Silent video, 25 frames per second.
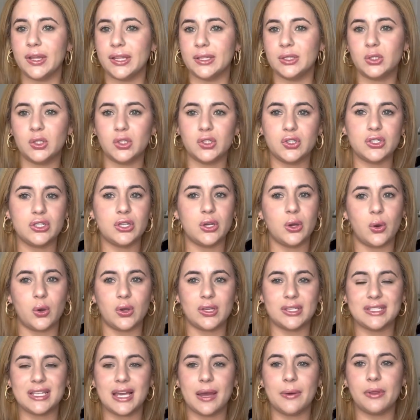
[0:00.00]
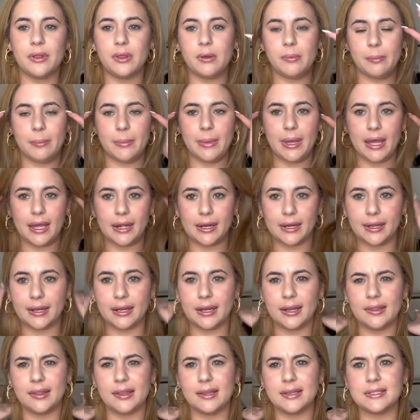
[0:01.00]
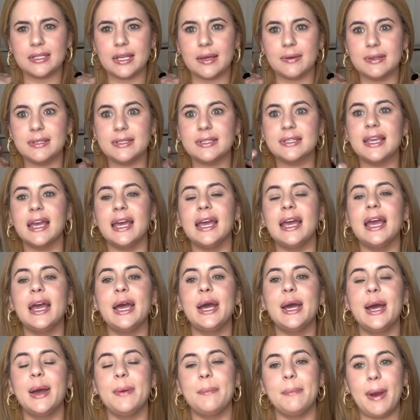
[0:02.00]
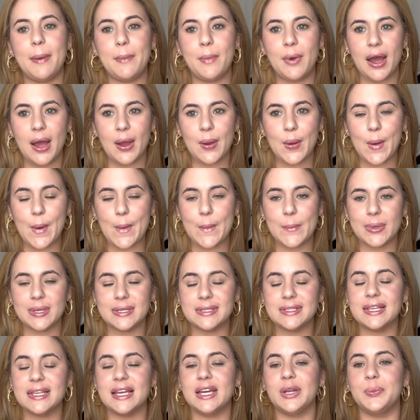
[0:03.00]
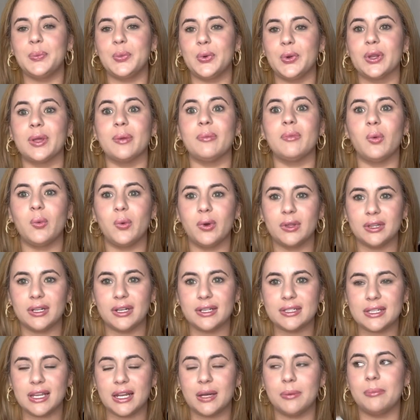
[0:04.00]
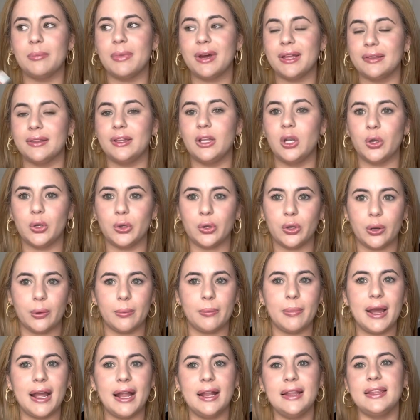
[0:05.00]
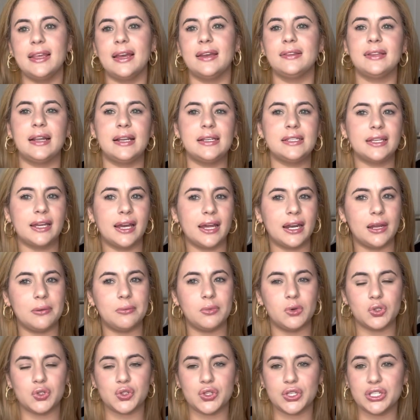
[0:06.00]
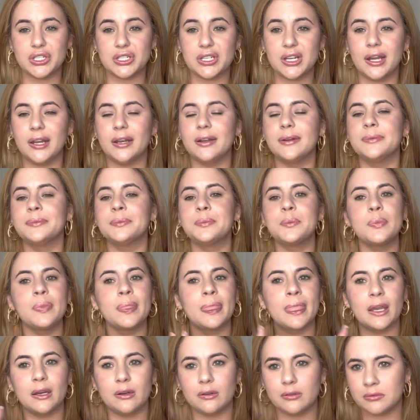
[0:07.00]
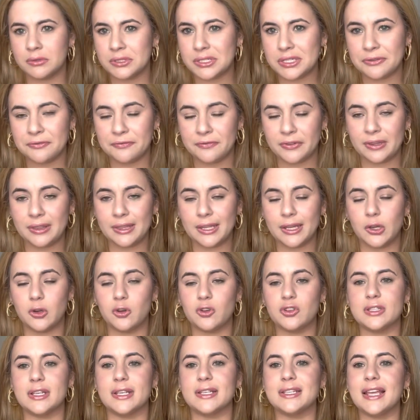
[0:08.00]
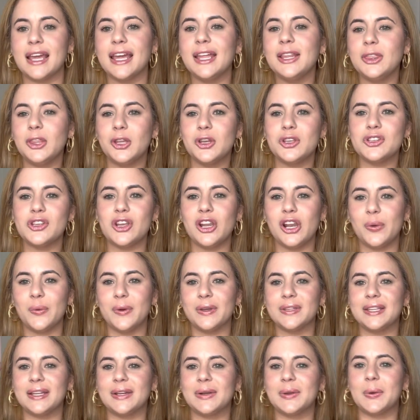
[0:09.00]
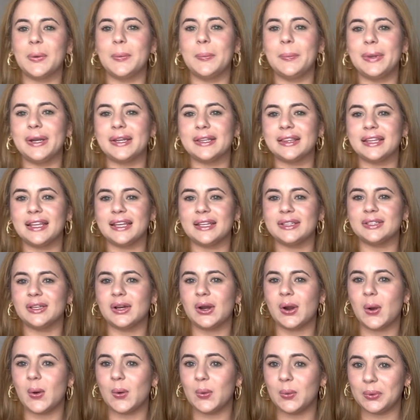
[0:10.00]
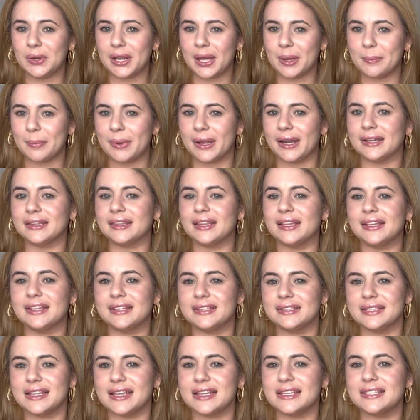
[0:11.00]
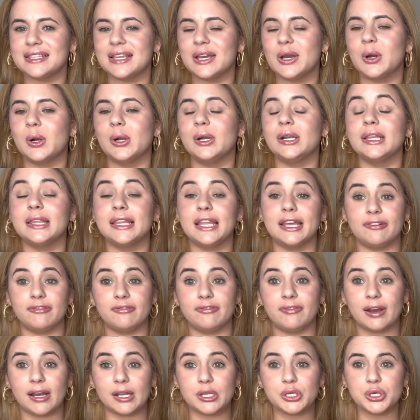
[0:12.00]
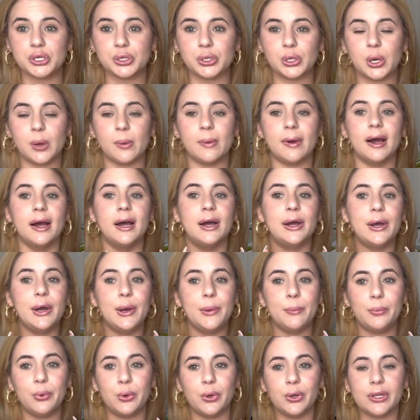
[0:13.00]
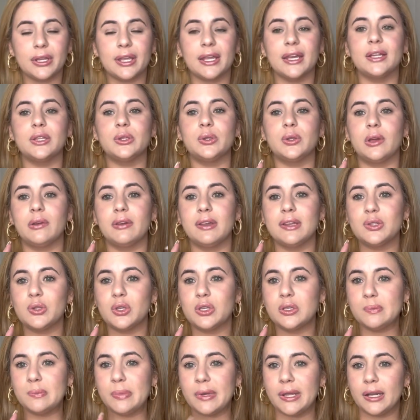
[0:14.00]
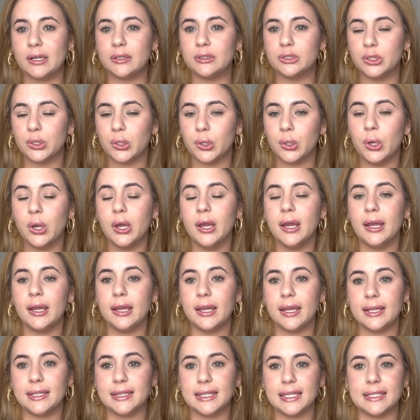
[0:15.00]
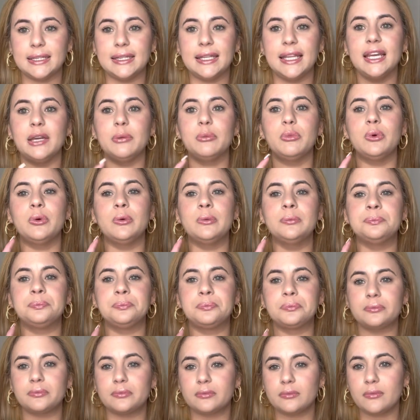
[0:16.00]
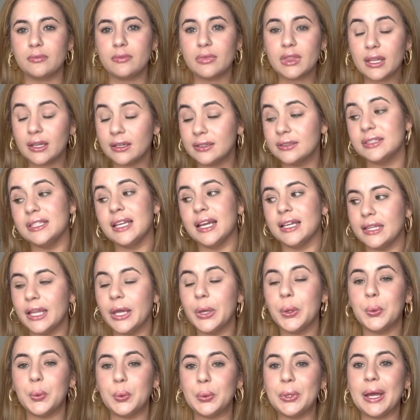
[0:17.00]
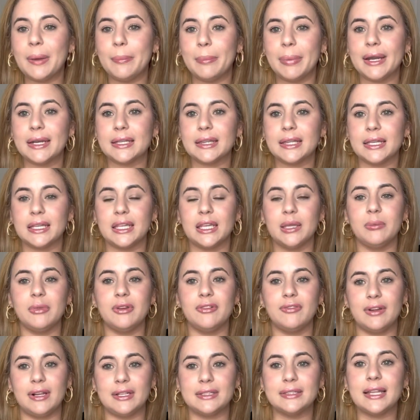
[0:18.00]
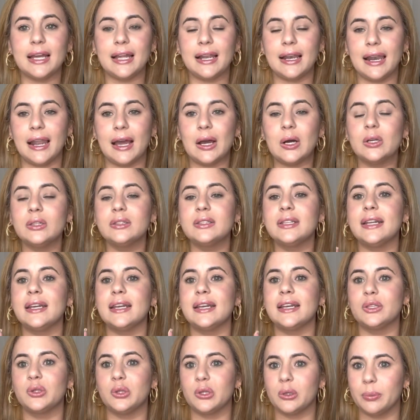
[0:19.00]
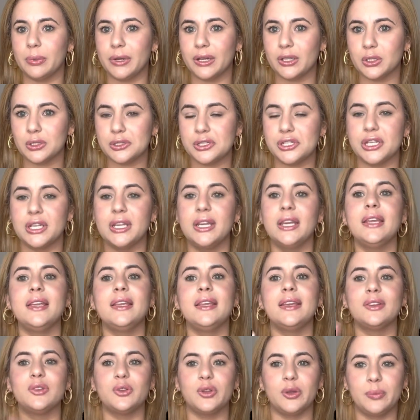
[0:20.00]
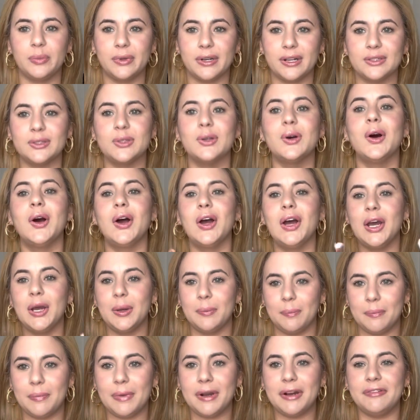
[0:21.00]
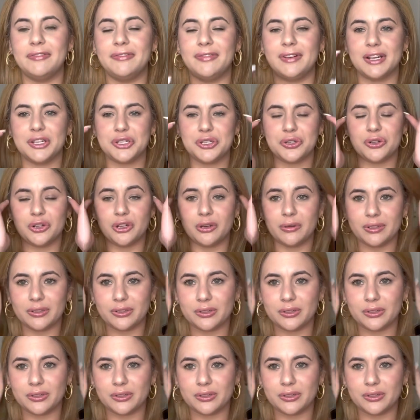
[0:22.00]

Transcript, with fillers: Entonces hoy sábado me arreglé y dije, ¿sabes qué? Vamos a comenzar porque me voy a atrasar más de lo normal, ya hasta llegar a Boston. un sinfín de cosas. Entonces les voy a estar compartiendo una parte de este haul de Fashion Nova porque todavía estoy esperando este Temu ya tengo una parte aquí, me falta la otra. Estoy esperando Shein y estoy esperando más Fashion Nova.